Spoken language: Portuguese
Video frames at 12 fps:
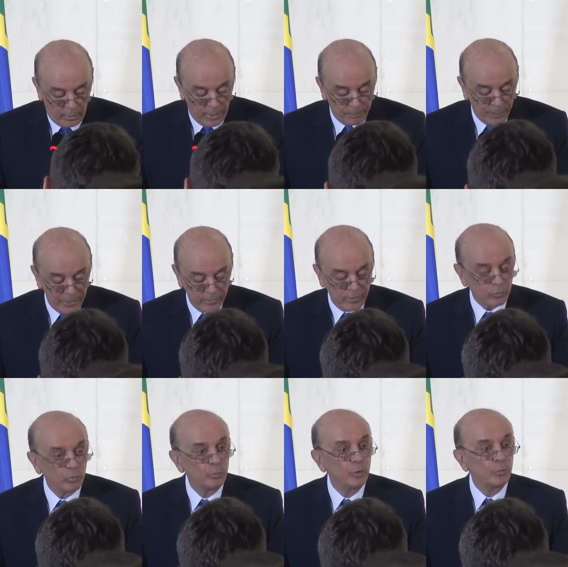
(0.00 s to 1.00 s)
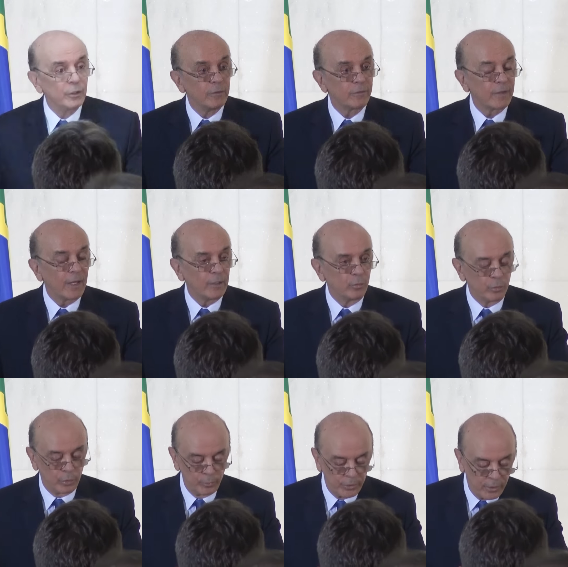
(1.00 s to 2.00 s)
e apenas assumi o ministério,
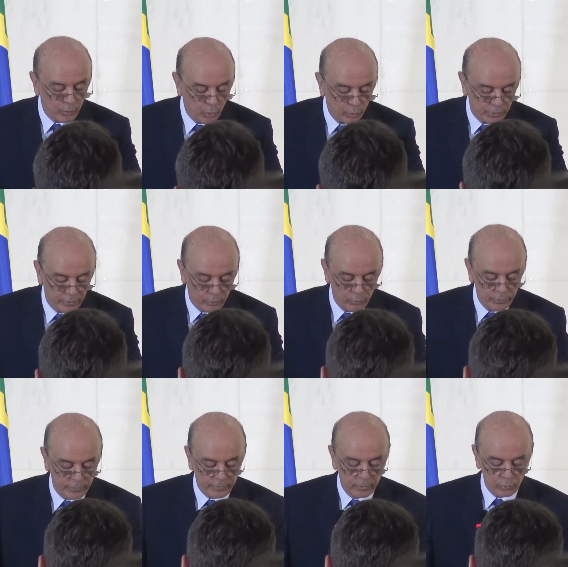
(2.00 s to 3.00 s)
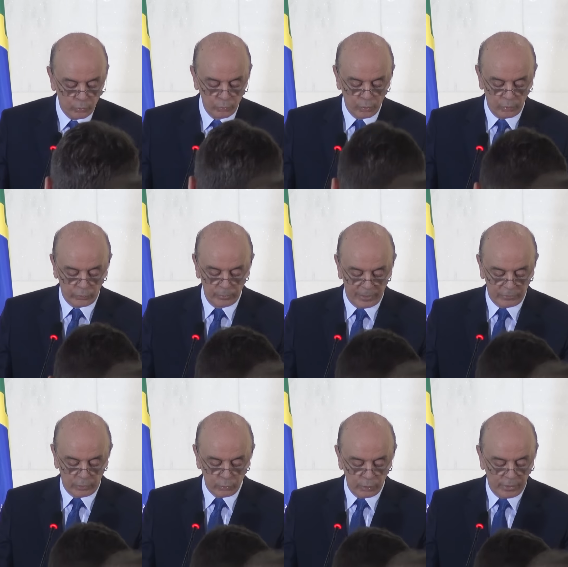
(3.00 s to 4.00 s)
eu me dei conta, conversando com o nosso
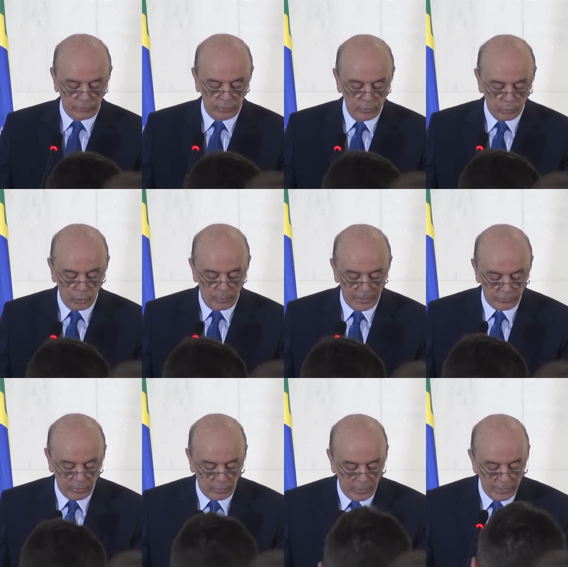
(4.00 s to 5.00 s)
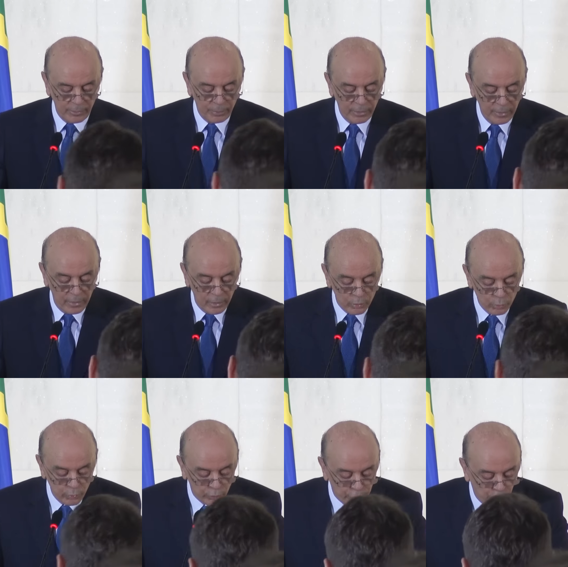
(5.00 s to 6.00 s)
embaixador na China, Roberto Jaguaribe,
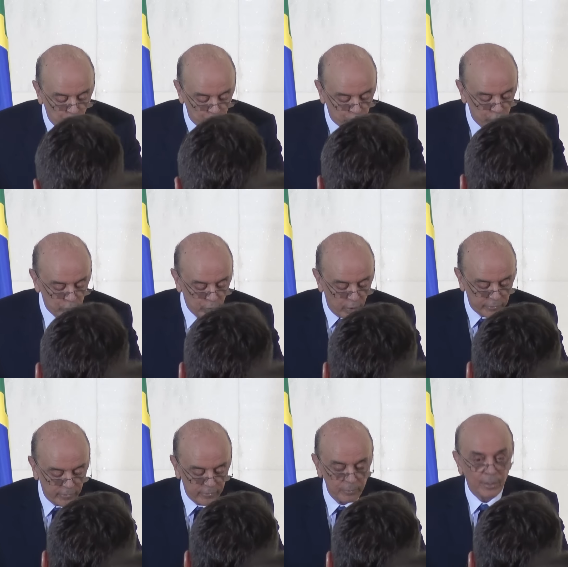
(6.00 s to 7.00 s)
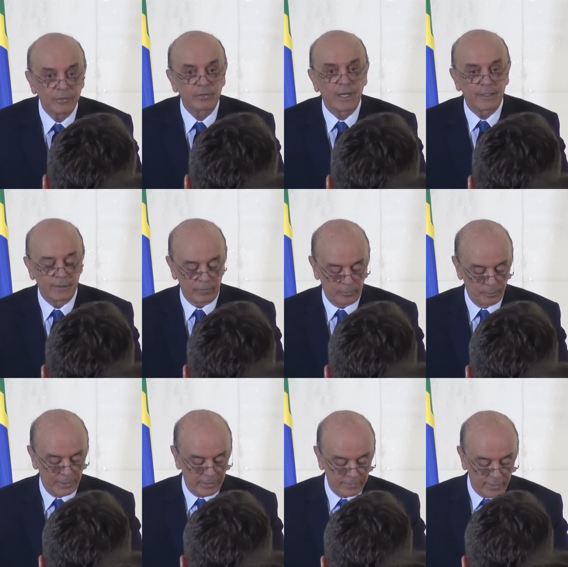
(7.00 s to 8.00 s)
do esforço de nossas embaixadas
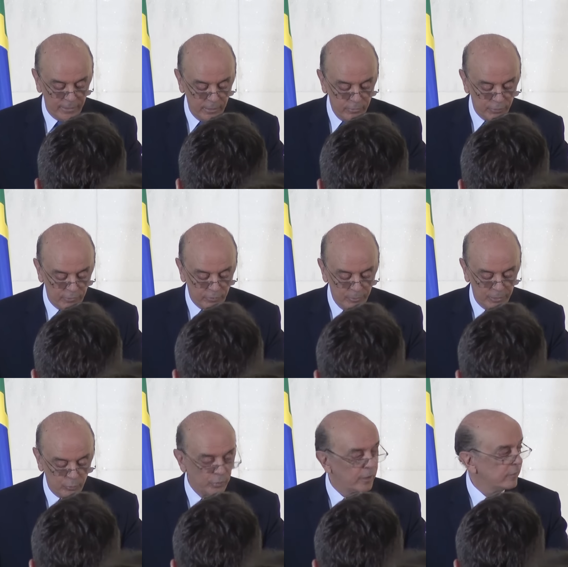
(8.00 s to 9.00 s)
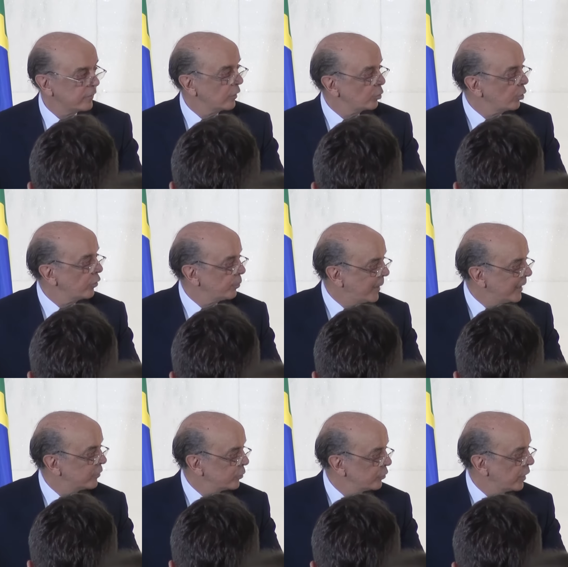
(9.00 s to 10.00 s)
para atrair investimentos nesses setores
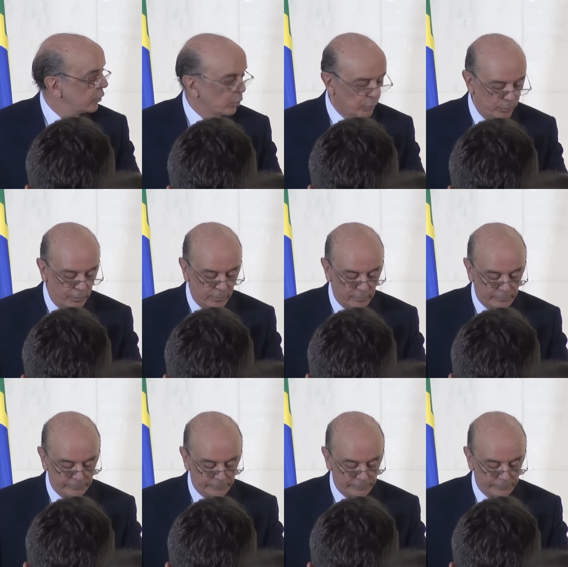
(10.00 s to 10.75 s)
básicos da economia.